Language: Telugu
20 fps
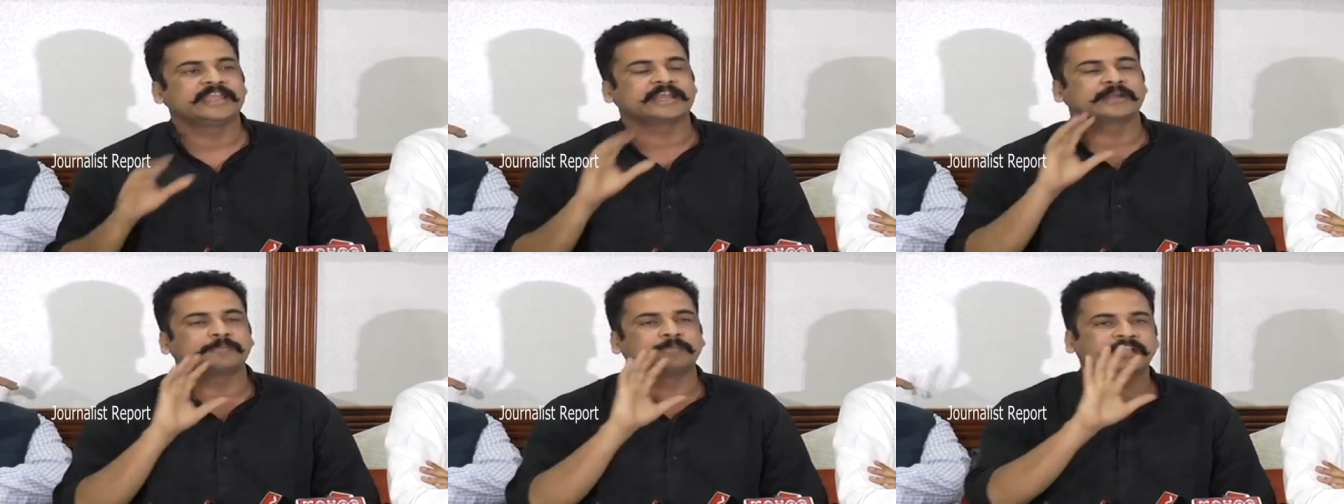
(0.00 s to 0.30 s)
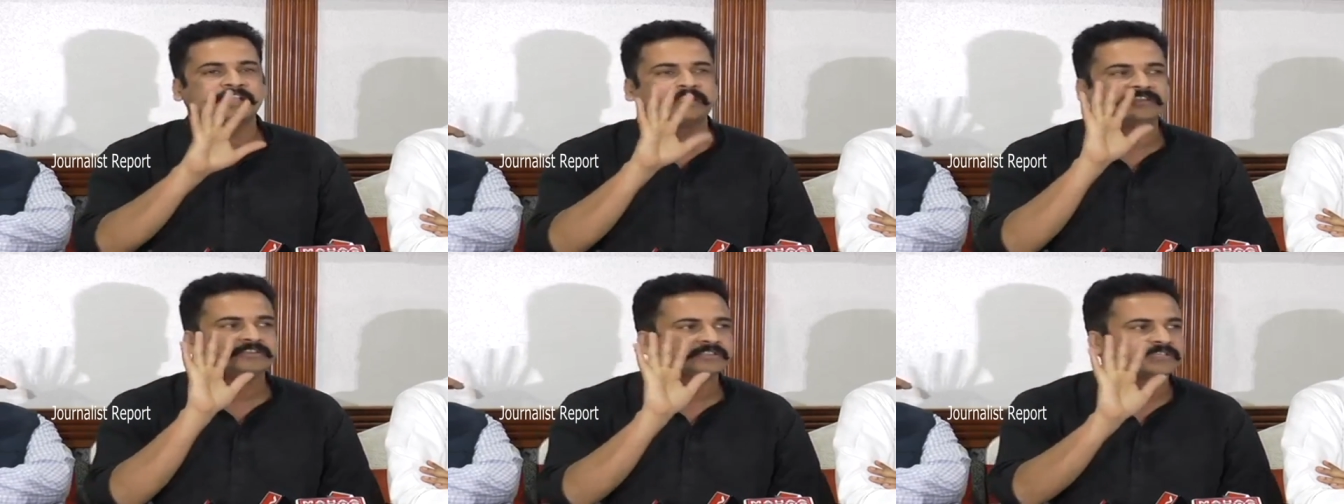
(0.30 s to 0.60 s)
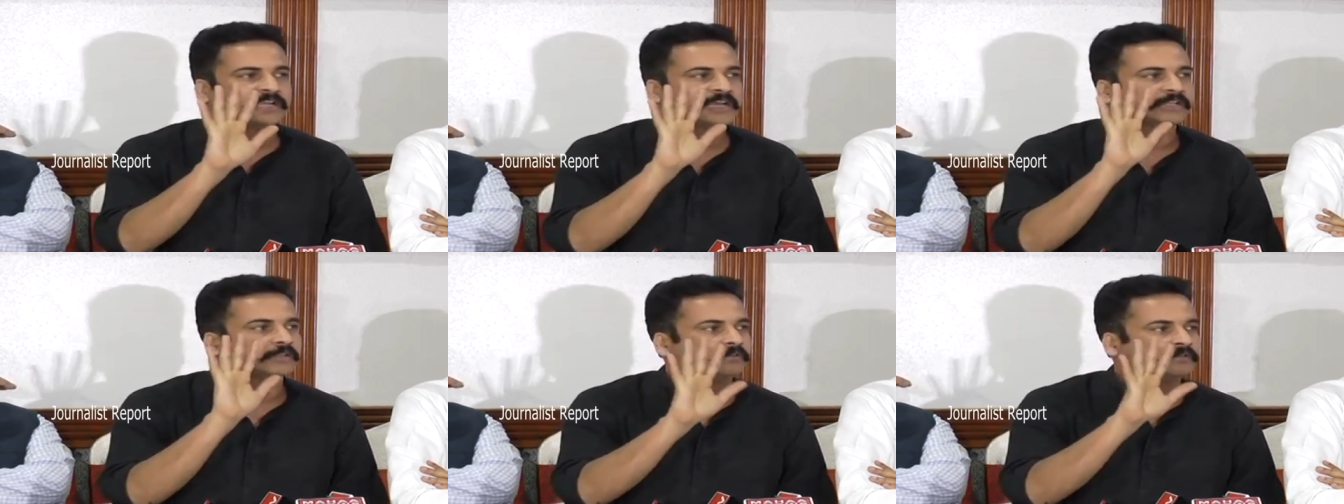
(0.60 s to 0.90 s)
ఎనభై ఐదు
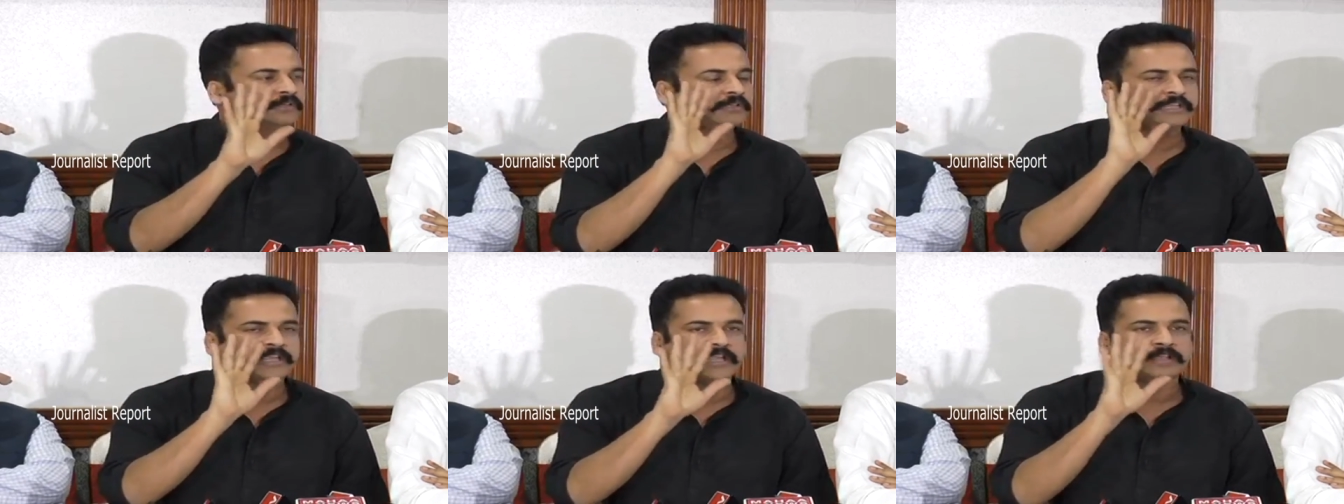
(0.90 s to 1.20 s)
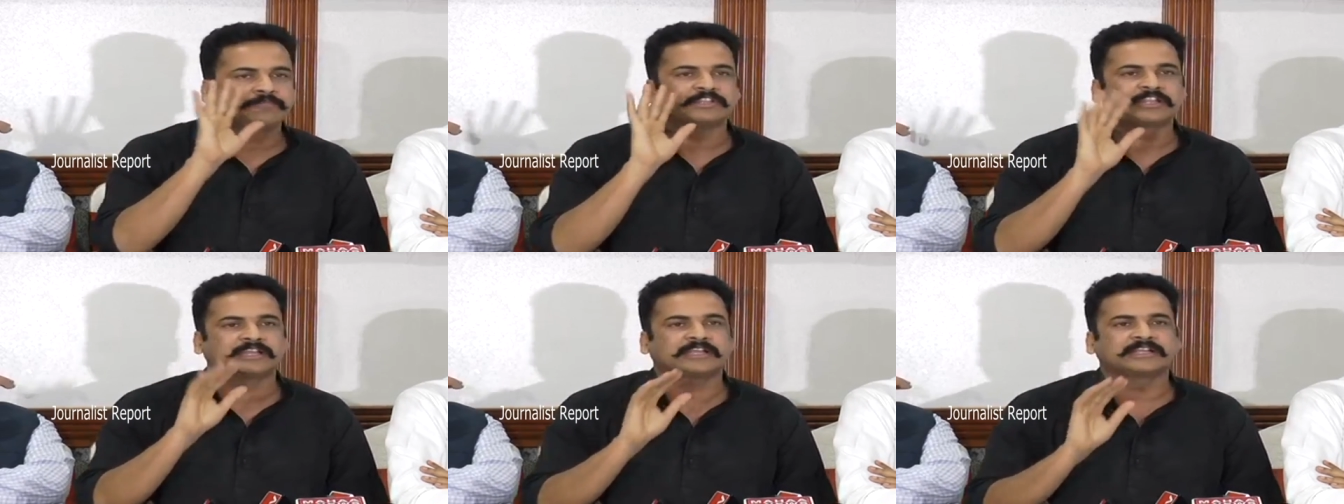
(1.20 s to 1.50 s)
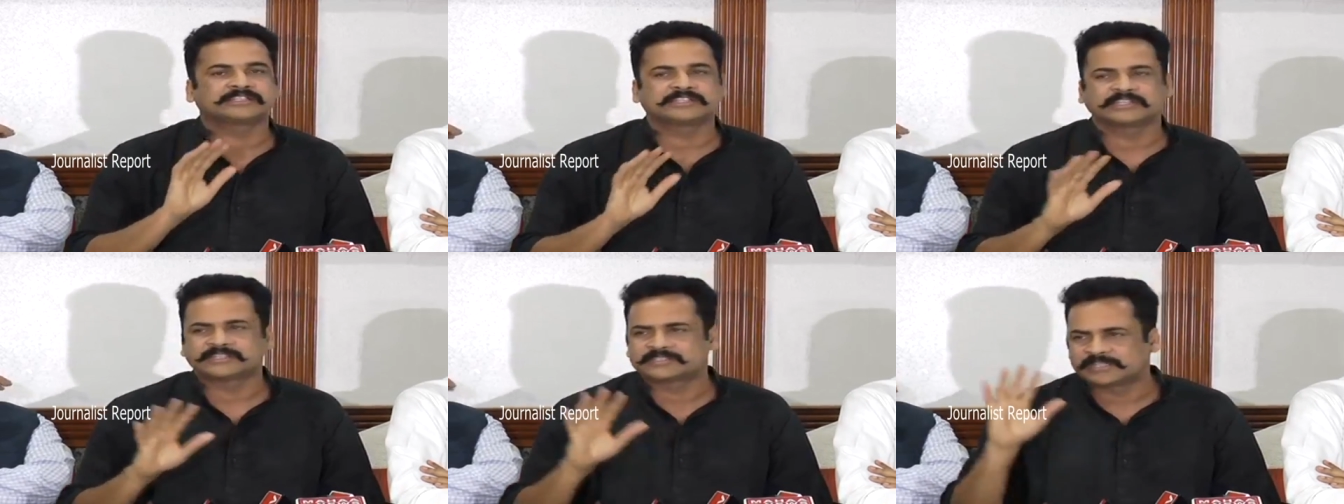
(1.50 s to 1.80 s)
శాతం ఏ
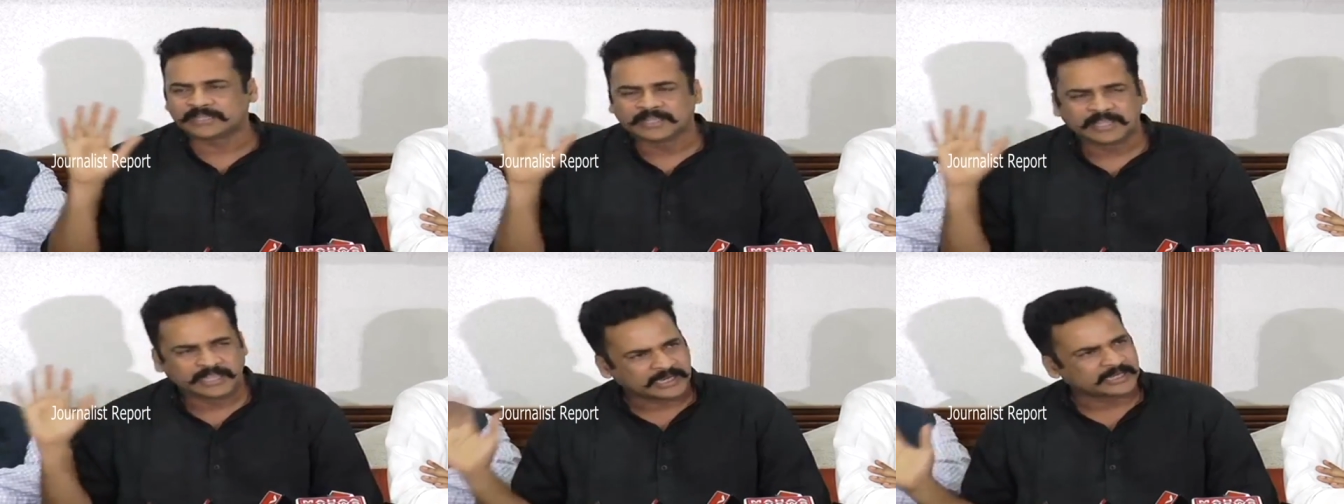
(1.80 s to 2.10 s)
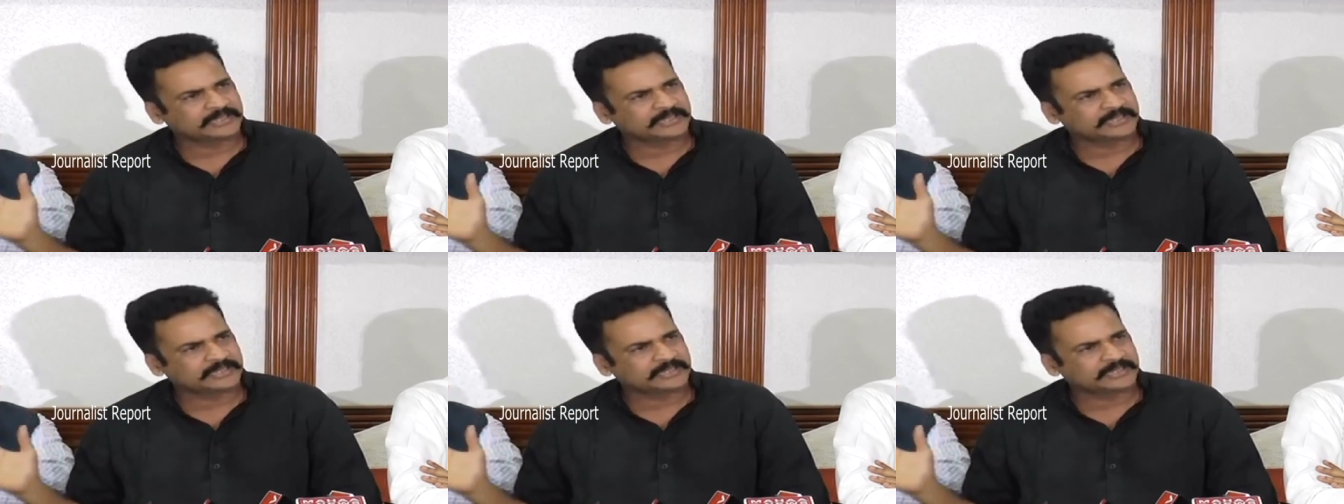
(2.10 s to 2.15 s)
విధంగా చేస్తే